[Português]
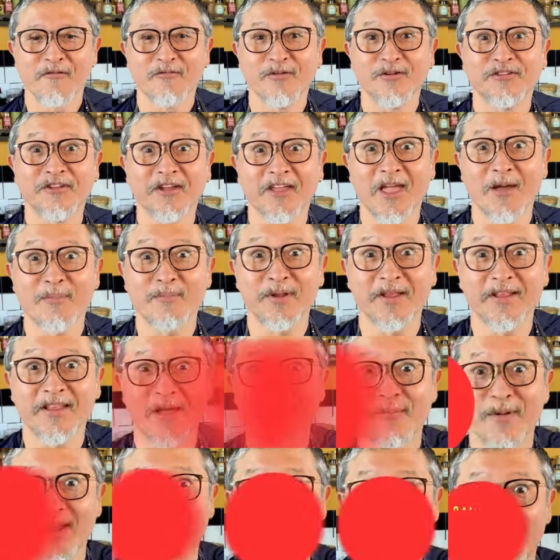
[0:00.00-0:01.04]
Você quer aprender a
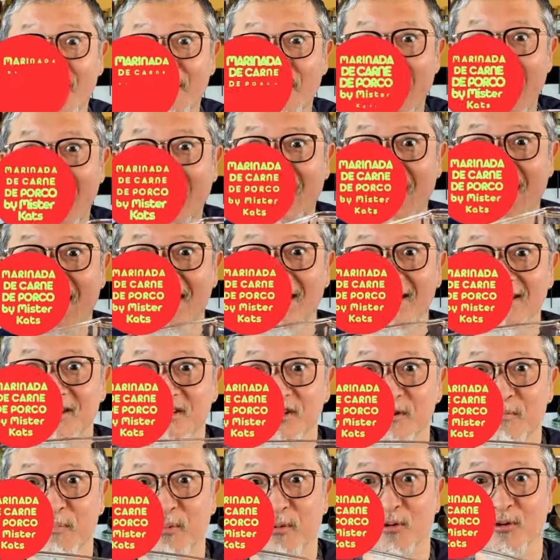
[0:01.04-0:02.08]
marinar uma carne
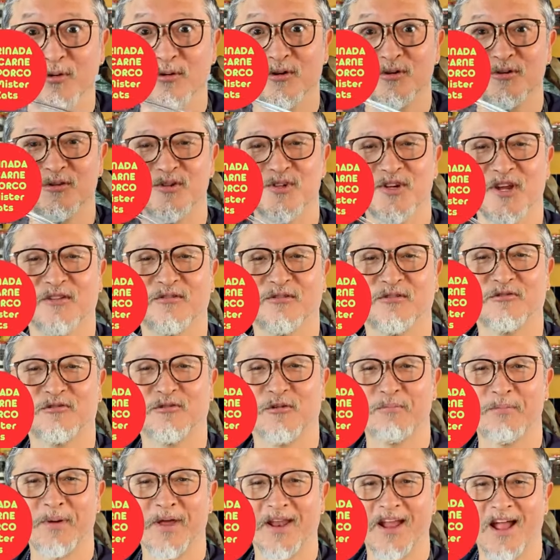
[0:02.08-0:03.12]
de porco de um jeito
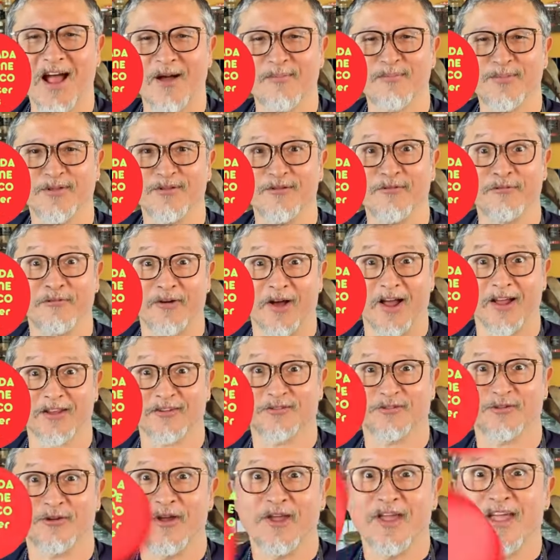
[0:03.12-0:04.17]
super rápido e fácil,